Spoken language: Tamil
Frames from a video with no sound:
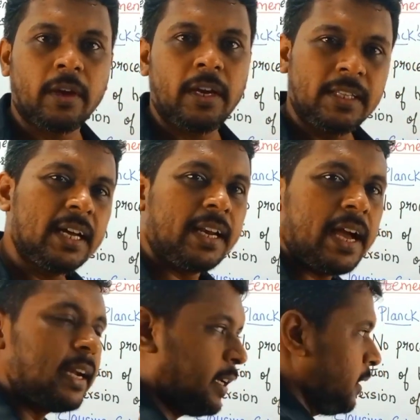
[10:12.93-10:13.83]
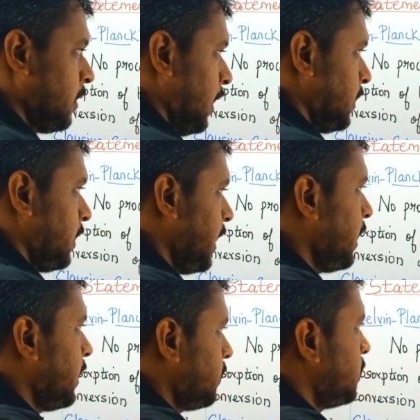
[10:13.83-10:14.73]
ஓகே இதான் ரியாலிட்டி அந்த
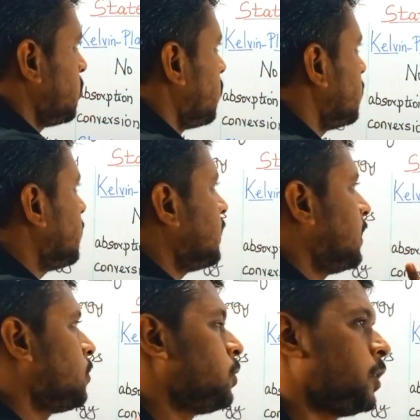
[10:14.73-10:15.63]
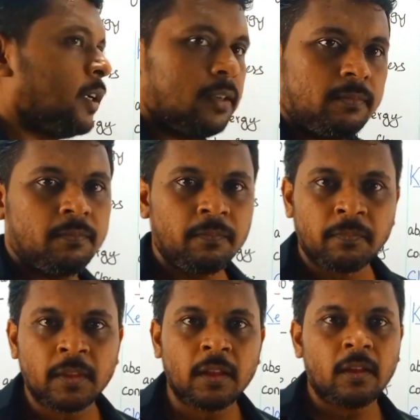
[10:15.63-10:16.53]
ரியாலிட்டியை வந்து சொல்கிறது தான் இங்கே கொடுத்துருக்காங்க
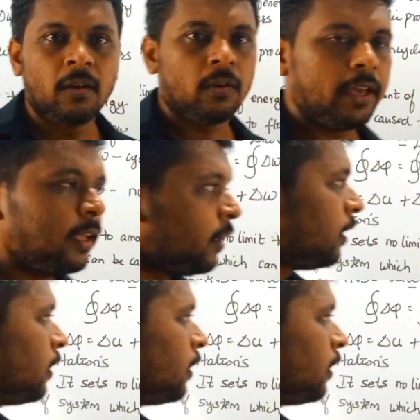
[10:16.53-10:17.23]
ஓகே